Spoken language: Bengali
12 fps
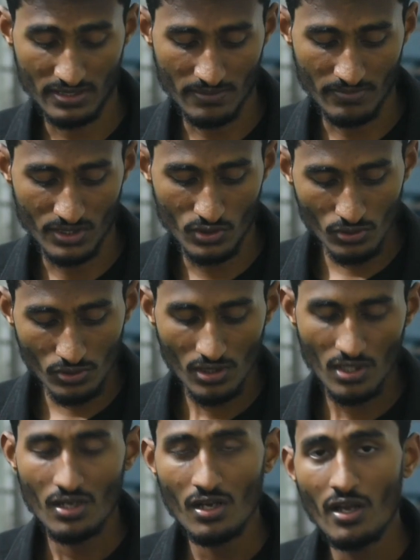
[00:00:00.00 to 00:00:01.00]
নাম্বার টু
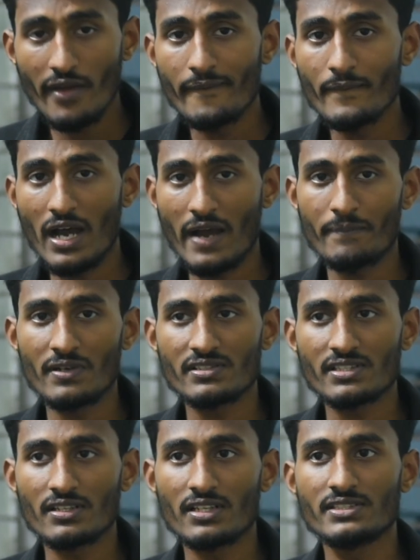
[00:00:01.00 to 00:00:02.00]
আপনার
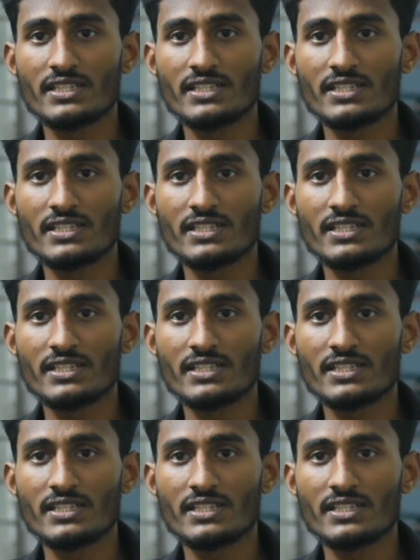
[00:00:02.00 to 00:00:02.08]
চ্যানেলে